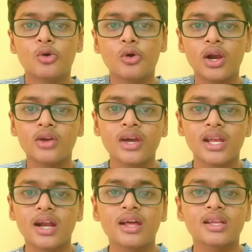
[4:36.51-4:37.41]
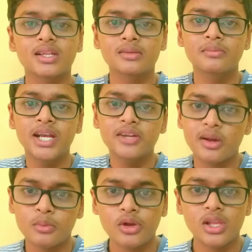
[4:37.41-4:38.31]
ஓரளவுக்கு என்னால் அதில் வந்து மீண்டு
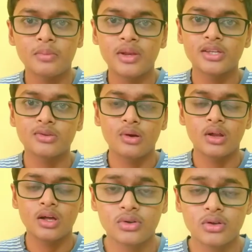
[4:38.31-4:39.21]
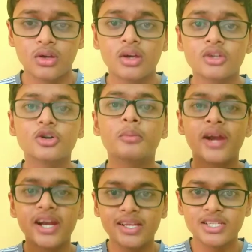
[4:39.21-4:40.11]
வர முடியுது அப்படின்னே சொல்லலாம் ஸோ
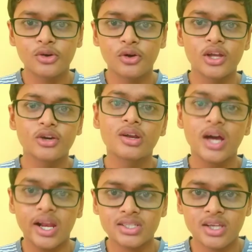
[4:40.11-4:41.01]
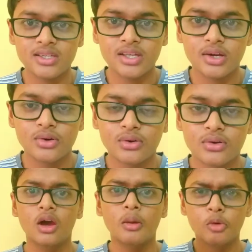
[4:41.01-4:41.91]
மெடிடேஷன் உங்களுக்கு ஒரு கரெக்ட் சாய்ஸாக இருக்கும்
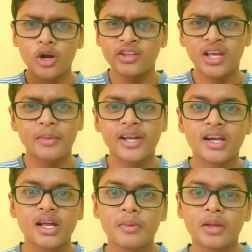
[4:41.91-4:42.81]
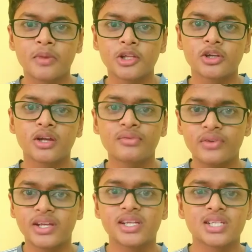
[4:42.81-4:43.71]
மூணாவது ஹேபிட் என்ன அப்படின்னு பார்த்தோம்னா
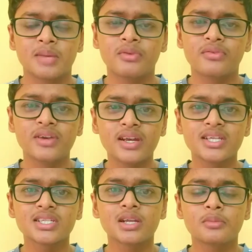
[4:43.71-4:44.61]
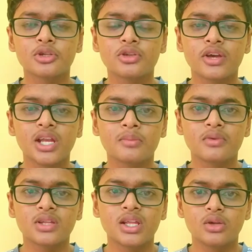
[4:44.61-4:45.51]
ஃபிட்னஸ் நம்ம ஃபிட்னஸ்ங்கிற பொறுத்த வரைக்கும் நம்ம
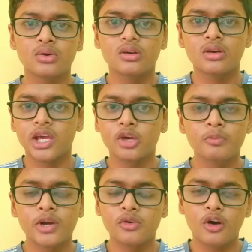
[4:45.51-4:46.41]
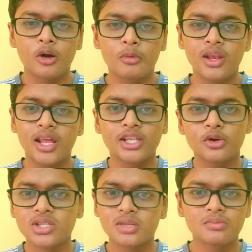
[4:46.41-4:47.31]
வந்து எந்த ஒரு எக்யூப்மெண்ட் வாங்கணுமோ இல்லை எந்த
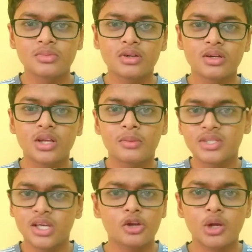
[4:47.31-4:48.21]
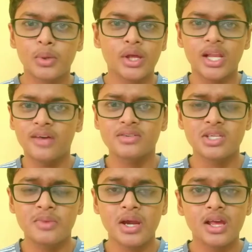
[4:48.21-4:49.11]
ஒரு ஜிம்முக்கு நம்ம சேரணும் அப்படிங்கிற
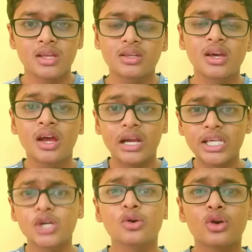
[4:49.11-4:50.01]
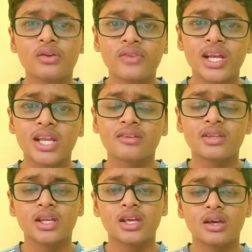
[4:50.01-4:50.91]
அவசியமே கிடையாது நீங்கள் உங்களோட வீட்டிலேயே
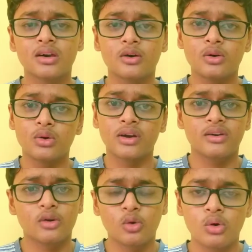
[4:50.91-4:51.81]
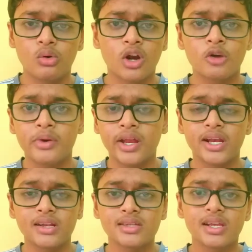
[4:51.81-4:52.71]
வந்து நீங்கள் ஒர்க் அவுட்
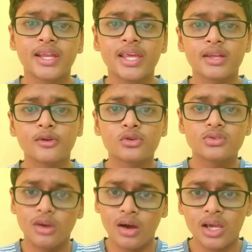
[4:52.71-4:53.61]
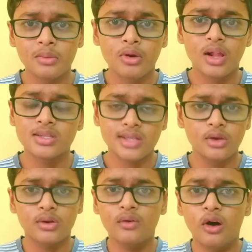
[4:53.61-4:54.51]
பண்ணிக்கிட்டாலும் சரி நீங்கள் அதில் ஒரு ஜாகிங் போனாலும்
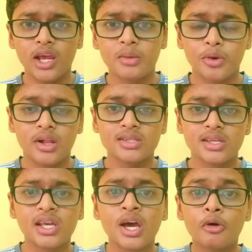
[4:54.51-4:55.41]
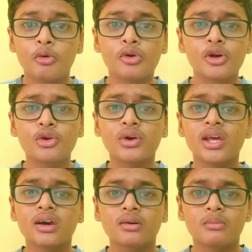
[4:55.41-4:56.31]
சரி இல்லை வாக்கிங் போனாலும் சரி
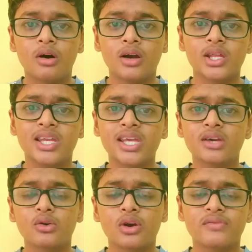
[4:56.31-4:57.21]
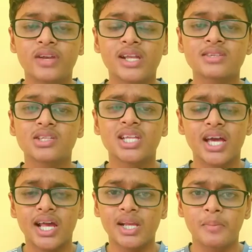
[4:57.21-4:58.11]
உங்களுடைய பாடி நீங்கள் உங்களோட ஃபிட்னஸ் வந்து
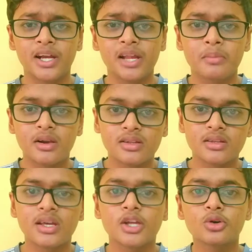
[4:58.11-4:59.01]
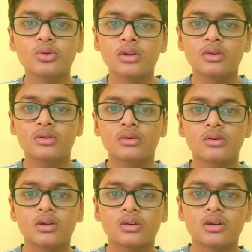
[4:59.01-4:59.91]
நீங்கள் கரெக்டாக மெயின்டைன் பண்ணுறதுக்கு ஏதோ ஒரு
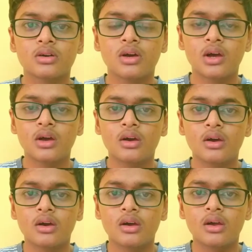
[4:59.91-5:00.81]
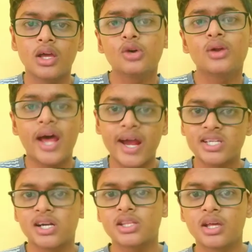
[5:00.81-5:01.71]
ஒரு இதை ஒரு
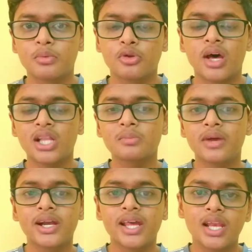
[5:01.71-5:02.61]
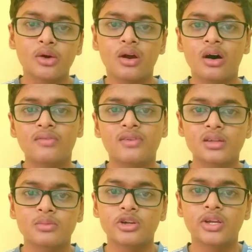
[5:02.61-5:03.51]
ஆக்ஷன் எடுத்தால் போதும் அந்த மாதிரி டெய்லி ஒரு ஹாஃப்
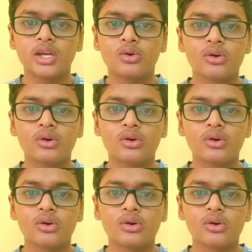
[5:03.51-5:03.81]
அன் ஹவர் மட்டும் நீங்கள்